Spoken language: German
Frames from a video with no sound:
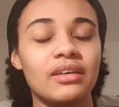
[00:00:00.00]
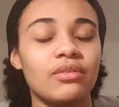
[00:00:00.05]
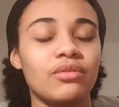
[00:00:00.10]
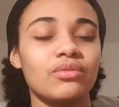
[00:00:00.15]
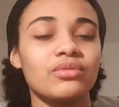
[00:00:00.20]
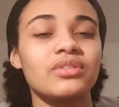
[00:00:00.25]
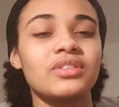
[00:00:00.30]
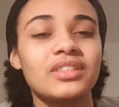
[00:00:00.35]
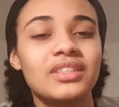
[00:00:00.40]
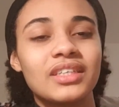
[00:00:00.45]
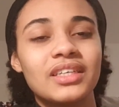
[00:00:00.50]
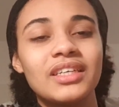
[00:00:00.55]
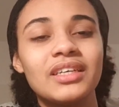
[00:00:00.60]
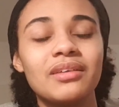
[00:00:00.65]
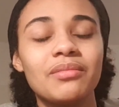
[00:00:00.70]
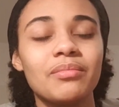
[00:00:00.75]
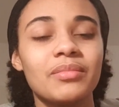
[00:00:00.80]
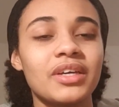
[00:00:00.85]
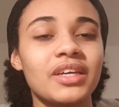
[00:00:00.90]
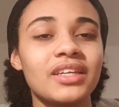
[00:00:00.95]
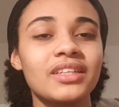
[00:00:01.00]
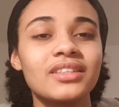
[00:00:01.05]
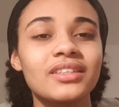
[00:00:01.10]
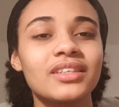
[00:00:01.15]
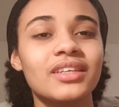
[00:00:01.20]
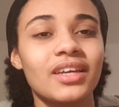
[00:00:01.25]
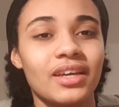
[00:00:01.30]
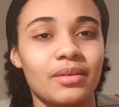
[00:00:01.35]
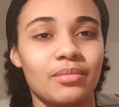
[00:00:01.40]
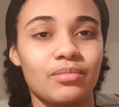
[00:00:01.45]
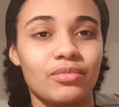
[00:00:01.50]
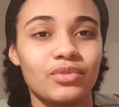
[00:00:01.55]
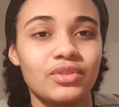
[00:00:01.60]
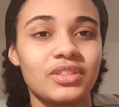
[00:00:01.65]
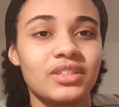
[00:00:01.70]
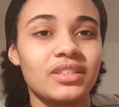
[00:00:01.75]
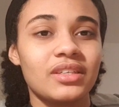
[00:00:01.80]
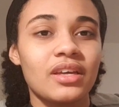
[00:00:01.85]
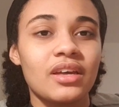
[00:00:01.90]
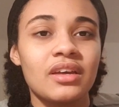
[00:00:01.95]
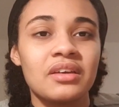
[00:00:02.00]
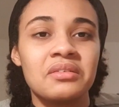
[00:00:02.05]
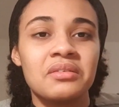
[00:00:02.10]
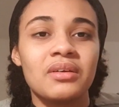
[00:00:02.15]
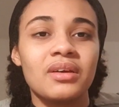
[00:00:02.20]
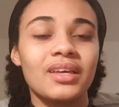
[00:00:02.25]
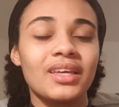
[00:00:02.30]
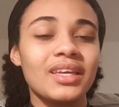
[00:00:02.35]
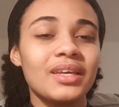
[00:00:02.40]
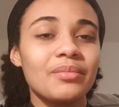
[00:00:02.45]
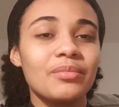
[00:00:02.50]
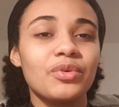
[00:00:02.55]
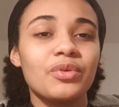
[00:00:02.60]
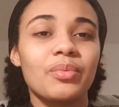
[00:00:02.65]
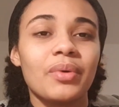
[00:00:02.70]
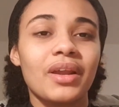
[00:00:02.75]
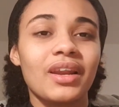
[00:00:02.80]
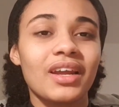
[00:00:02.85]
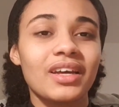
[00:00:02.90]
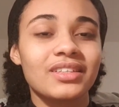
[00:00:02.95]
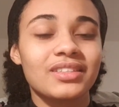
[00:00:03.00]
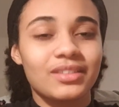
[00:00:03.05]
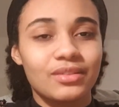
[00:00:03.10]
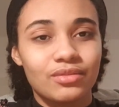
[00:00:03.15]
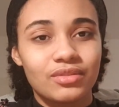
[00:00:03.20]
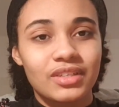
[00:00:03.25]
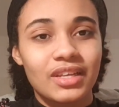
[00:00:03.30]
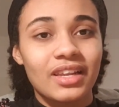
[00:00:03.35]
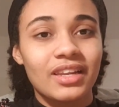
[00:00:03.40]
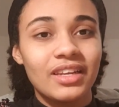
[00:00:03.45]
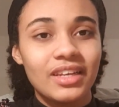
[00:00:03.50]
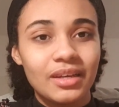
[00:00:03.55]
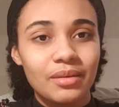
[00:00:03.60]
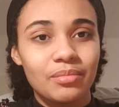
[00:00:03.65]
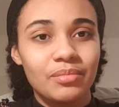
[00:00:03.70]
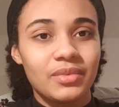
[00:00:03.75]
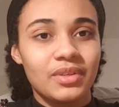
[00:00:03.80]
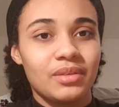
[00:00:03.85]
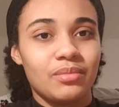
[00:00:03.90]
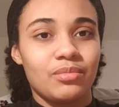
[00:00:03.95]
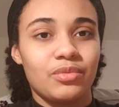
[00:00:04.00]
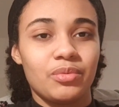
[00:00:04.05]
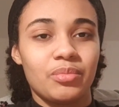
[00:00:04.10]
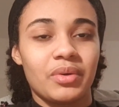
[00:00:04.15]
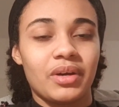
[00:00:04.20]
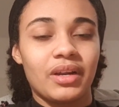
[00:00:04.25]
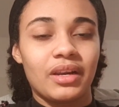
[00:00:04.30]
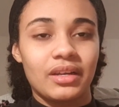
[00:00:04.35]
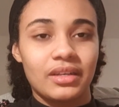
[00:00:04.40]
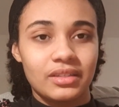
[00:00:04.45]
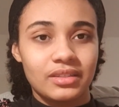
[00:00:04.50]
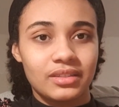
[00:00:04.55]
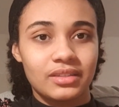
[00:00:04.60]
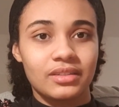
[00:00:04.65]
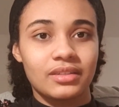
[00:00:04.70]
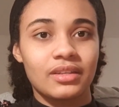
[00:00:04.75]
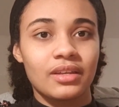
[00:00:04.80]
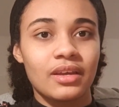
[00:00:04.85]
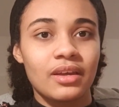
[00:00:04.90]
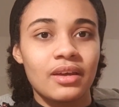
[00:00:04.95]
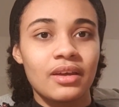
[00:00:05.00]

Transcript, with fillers: uns ihm hingeben, uns ihm überlassen, unser Leben ihm überlassen.